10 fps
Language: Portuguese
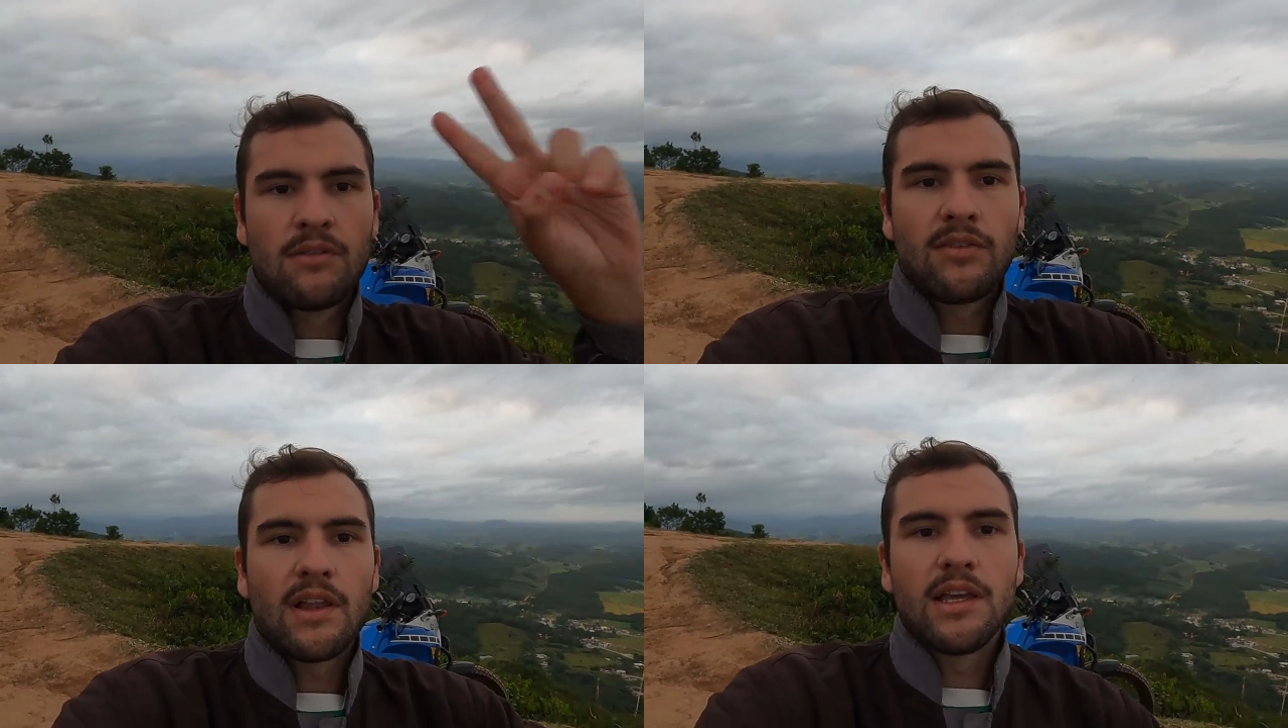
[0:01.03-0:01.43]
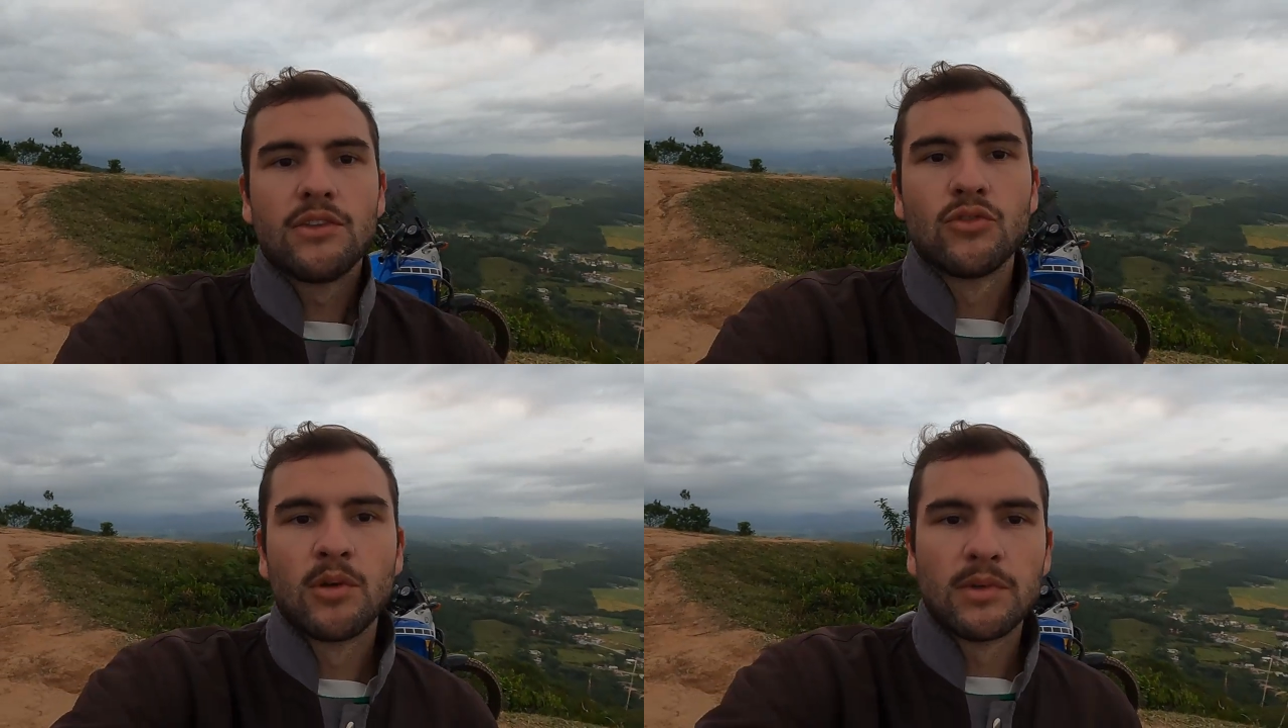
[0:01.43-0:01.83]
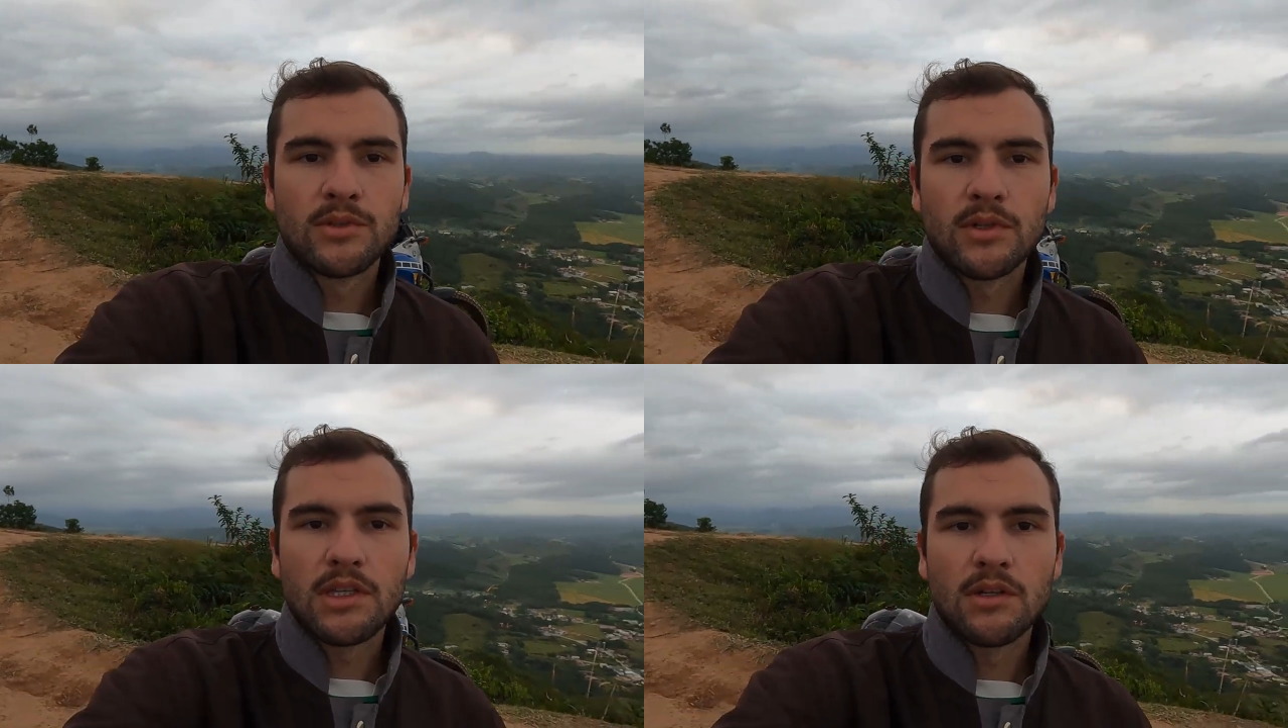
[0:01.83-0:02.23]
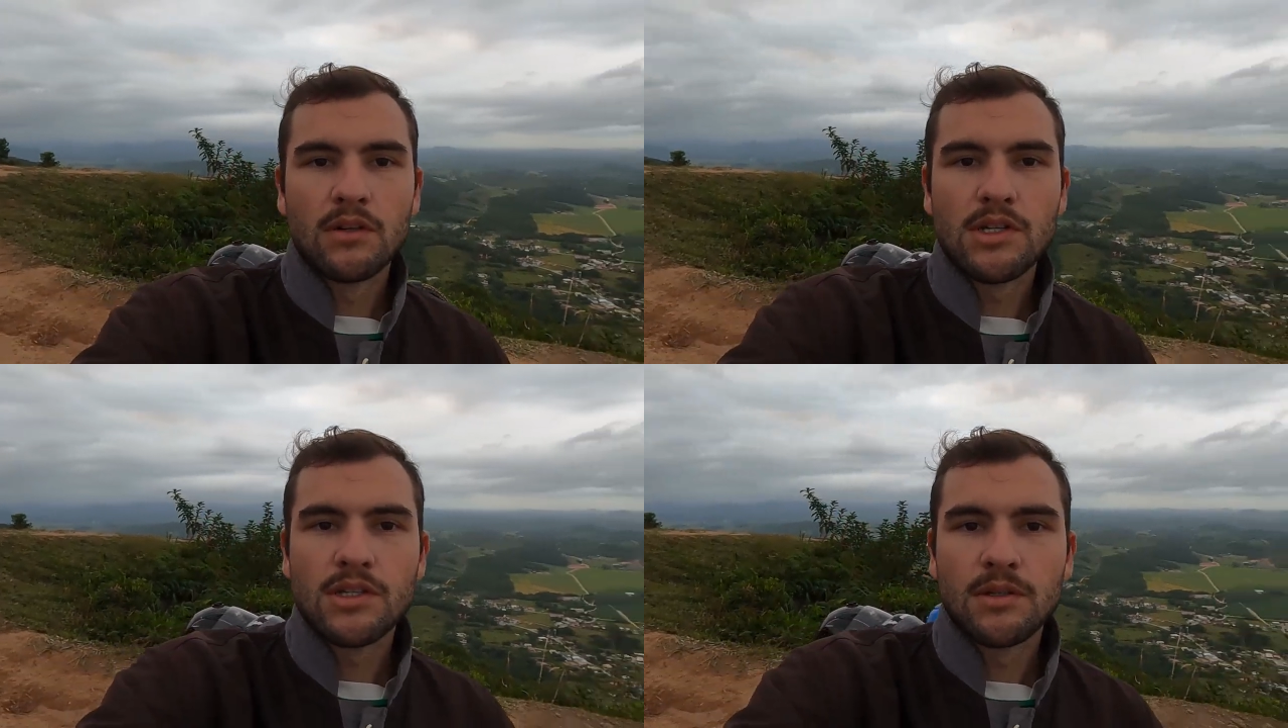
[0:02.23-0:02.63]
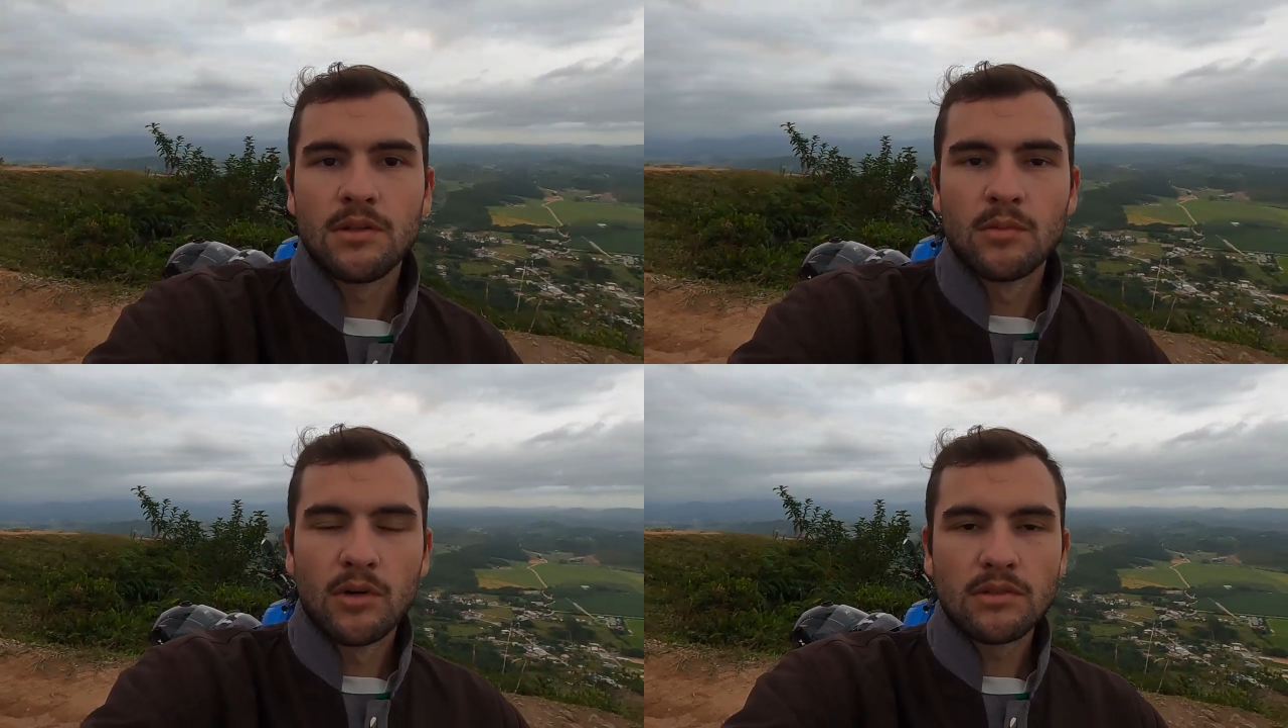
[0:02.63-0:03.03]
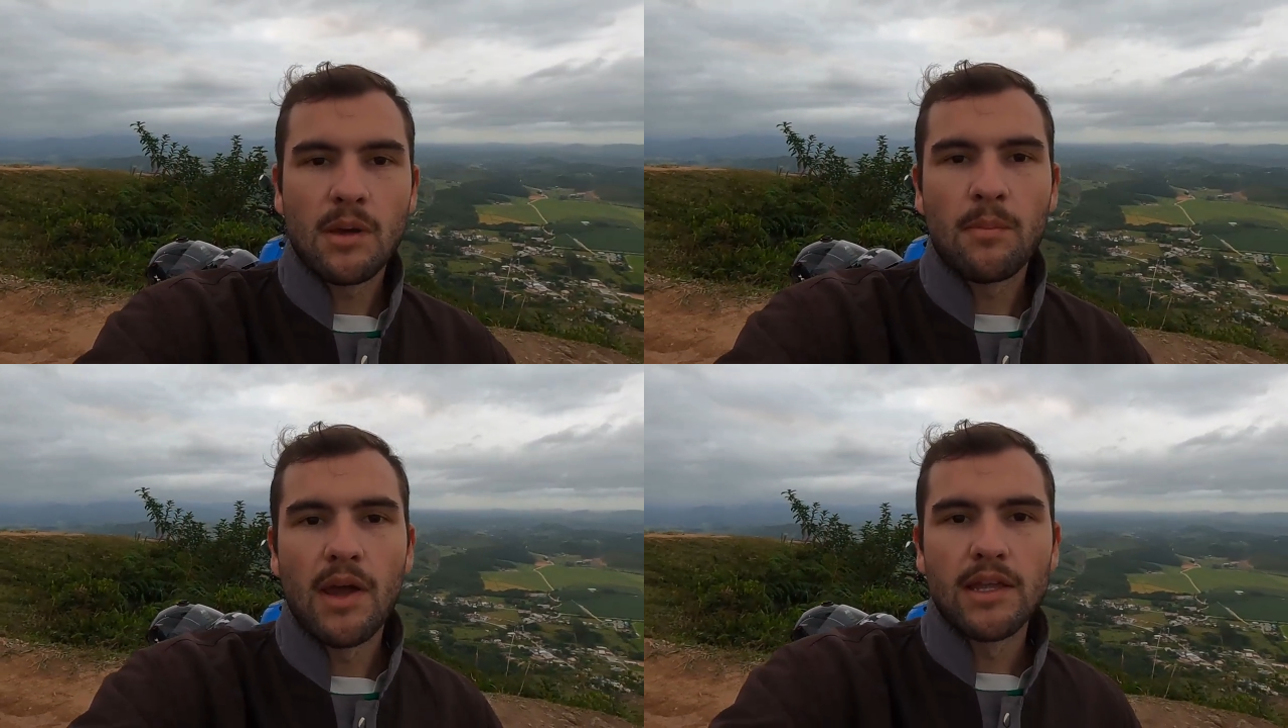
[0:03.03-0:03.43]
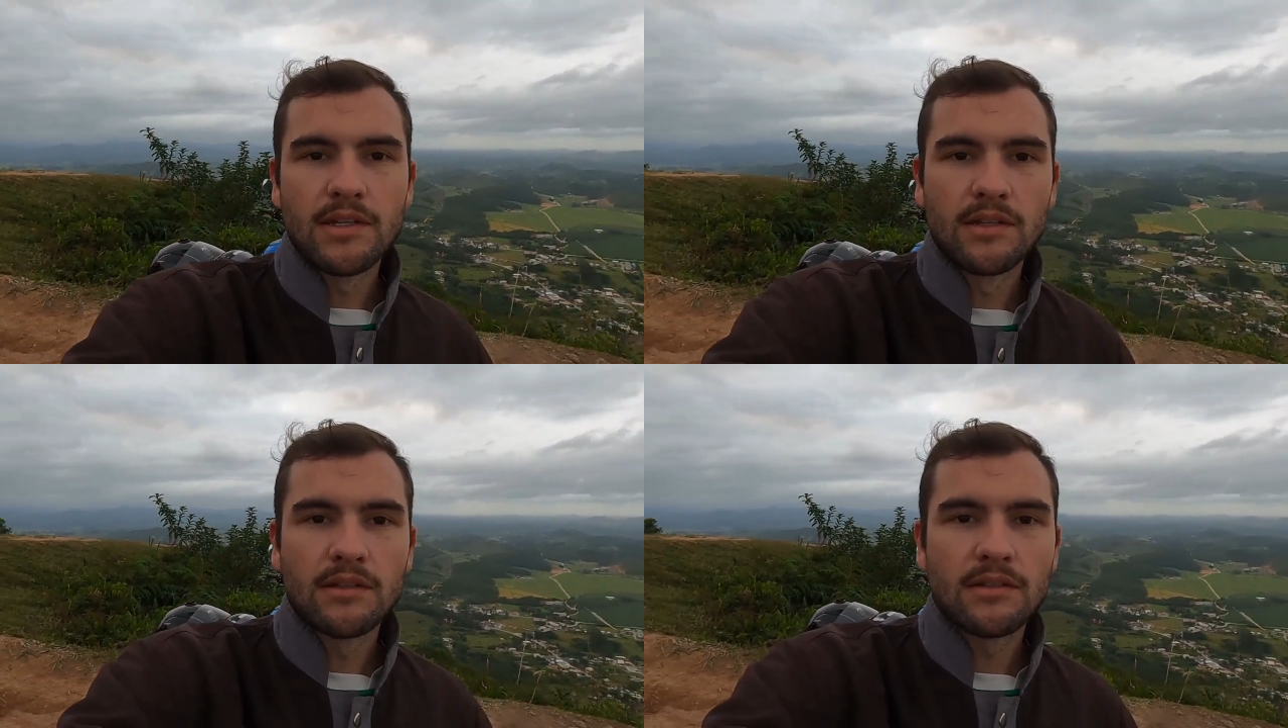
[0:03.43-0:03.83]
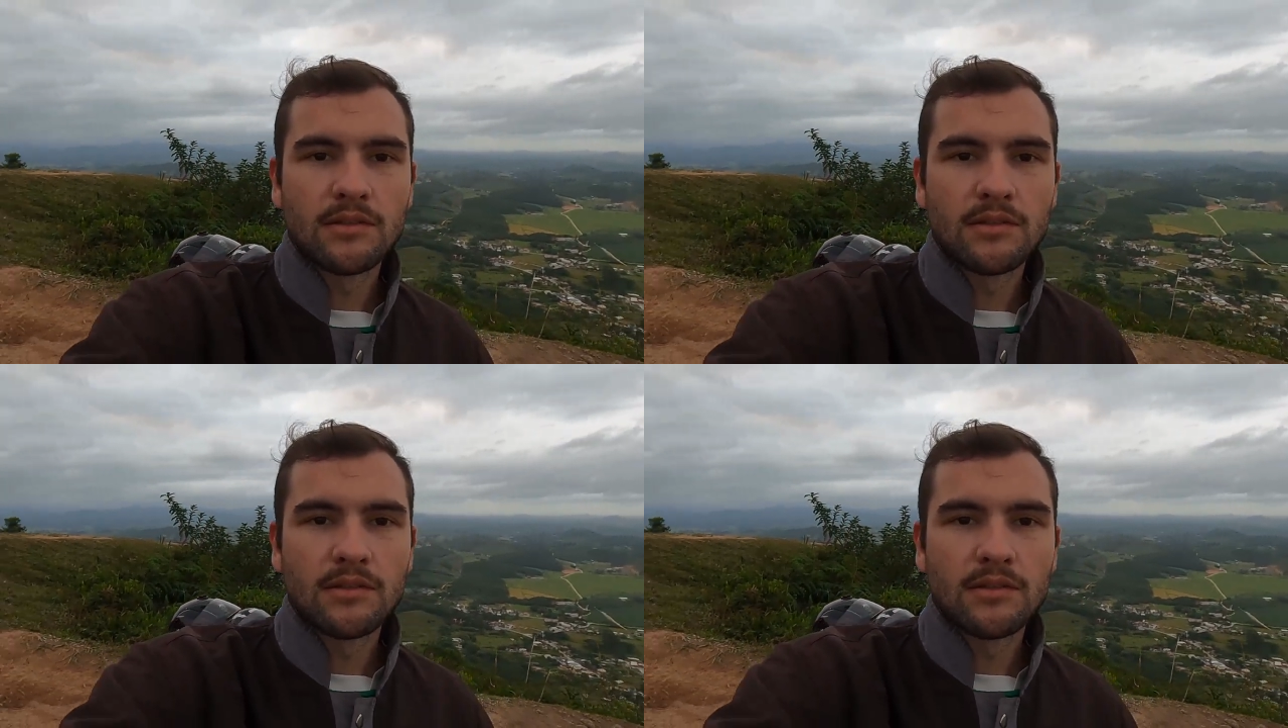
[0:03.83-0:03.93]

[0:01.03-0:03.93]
Fala aí turma, estou aqui hoje no Morro da Pedra,